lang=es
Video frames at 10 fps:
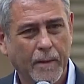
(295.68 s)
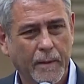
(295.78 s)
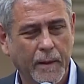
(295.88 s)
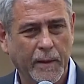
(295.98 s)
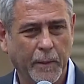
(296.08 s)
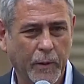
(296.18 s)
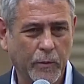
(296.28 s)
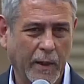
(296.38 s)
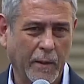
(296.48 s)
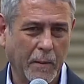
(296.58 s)
y te
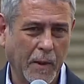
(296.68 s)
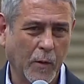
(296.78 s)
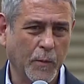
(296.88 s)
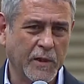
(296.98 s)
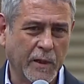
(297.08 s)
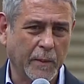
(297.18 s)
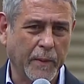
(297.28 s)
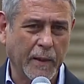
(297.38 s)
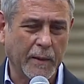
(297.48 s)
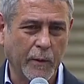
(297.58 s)
preguntará, mamá, ¿cómo hiciste
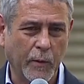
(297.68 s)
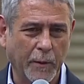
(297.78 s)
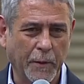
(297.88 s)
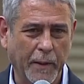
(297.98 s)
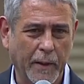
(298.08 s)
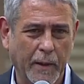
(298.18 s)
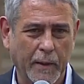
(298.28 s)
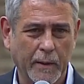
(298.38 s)
para tener una vivienda?